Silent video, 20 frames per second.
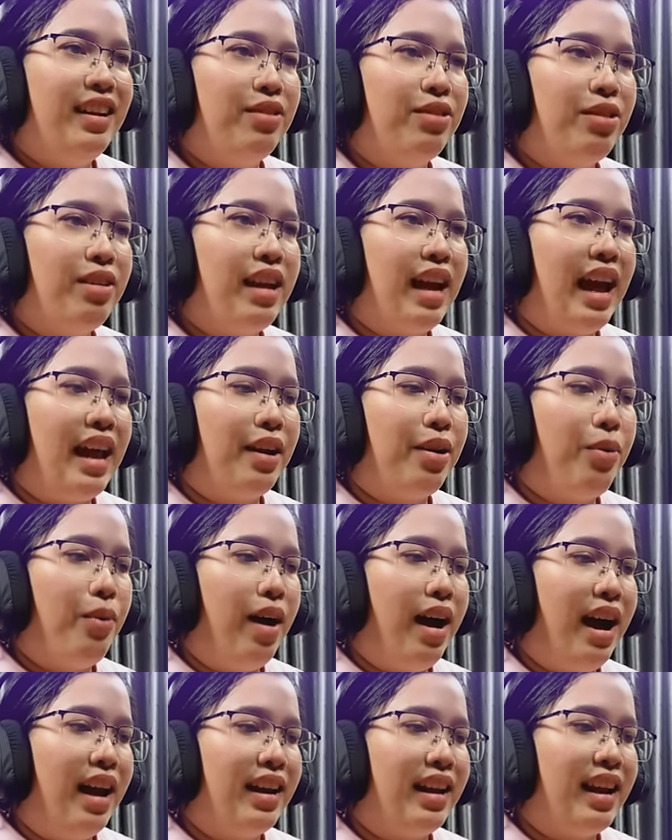เราต้องการ
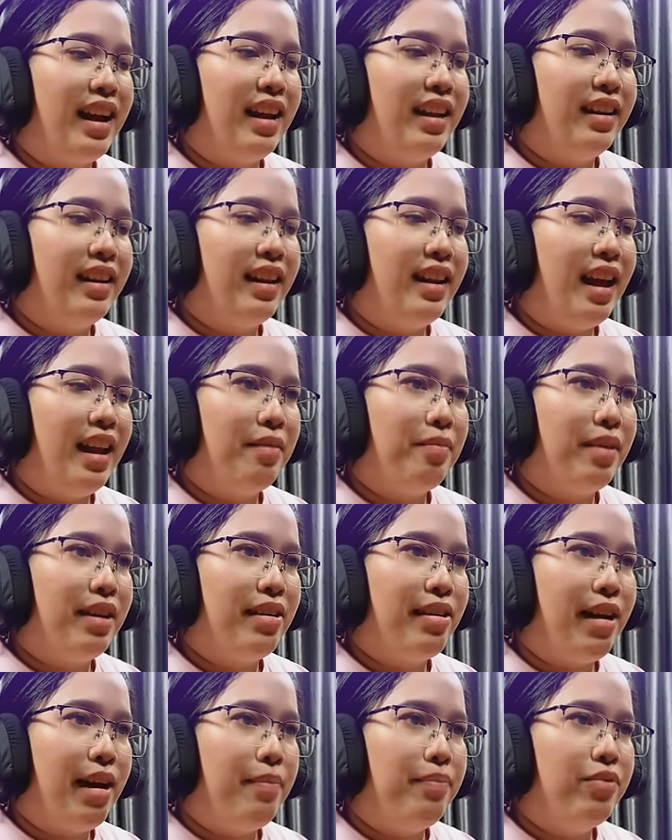ขวานค่ะแต่ดัน
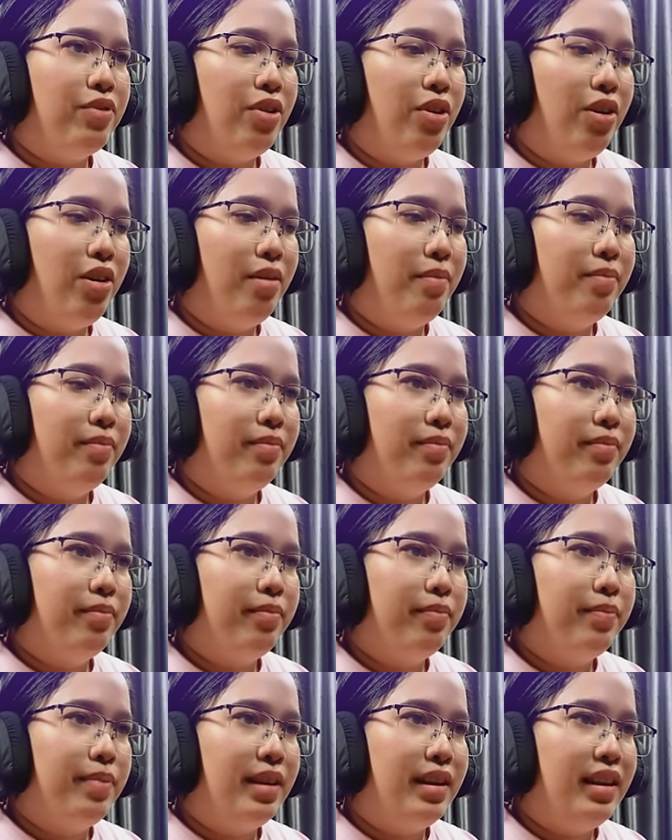ไปคราฟจอบ
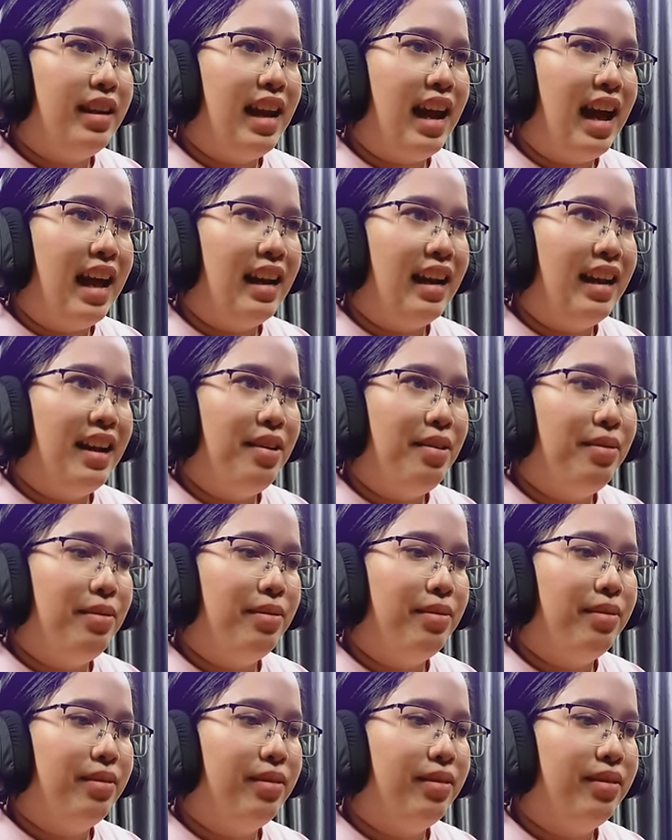ผิดอย่างแล้ว
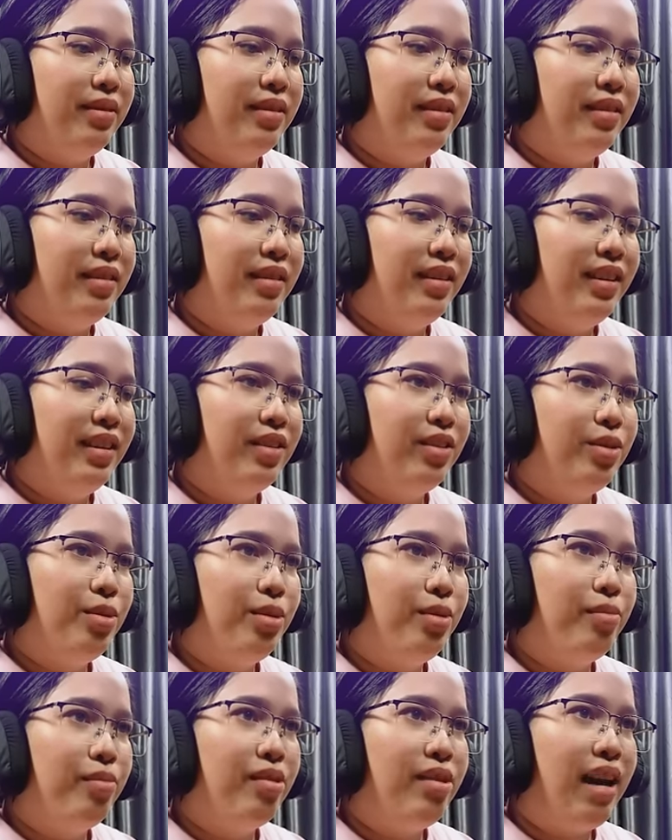
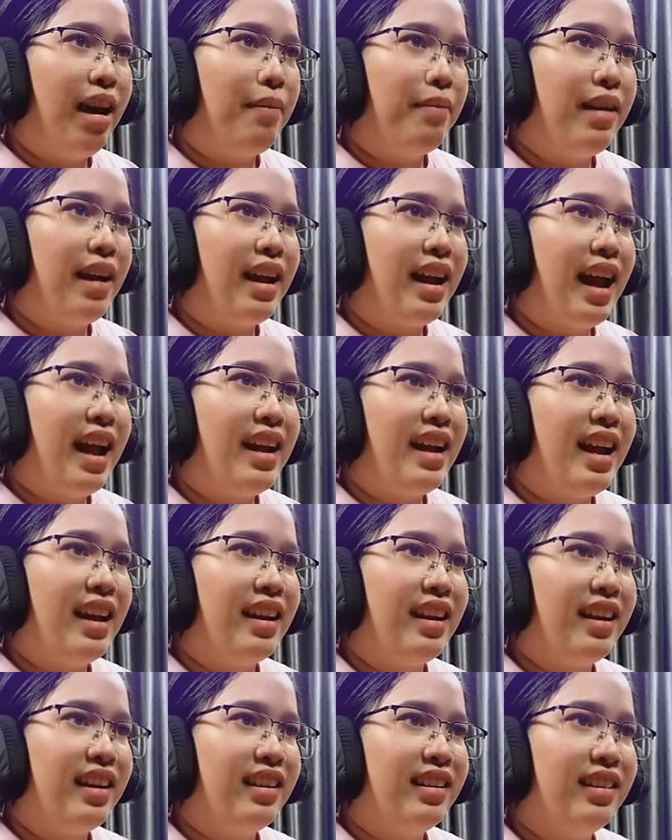ตุ่นคราฟคล้ายๆ
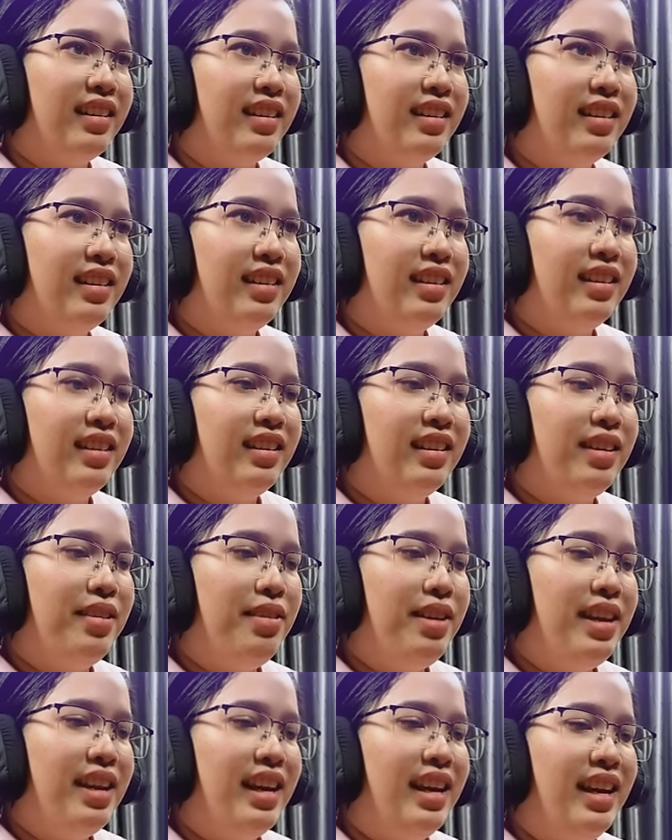กันค่ะ
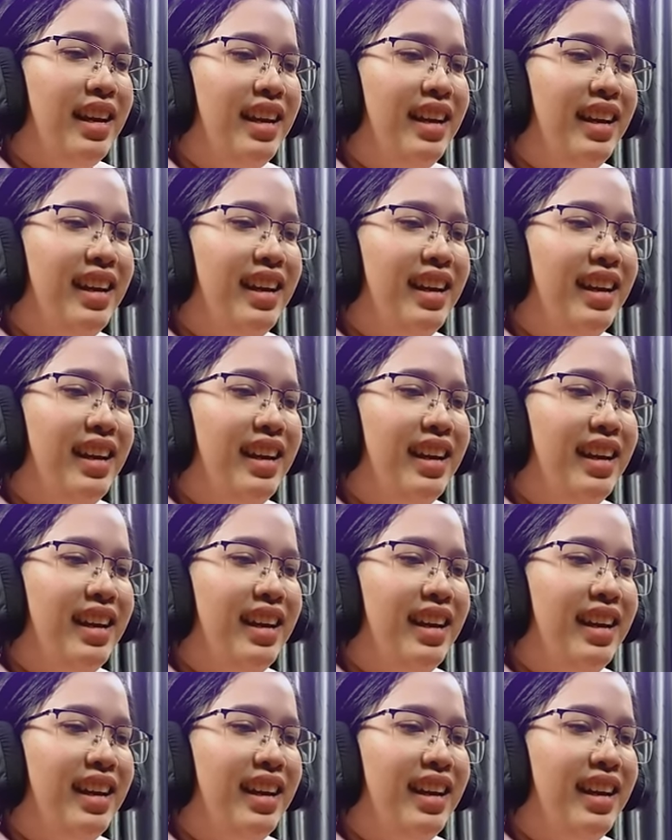โอเค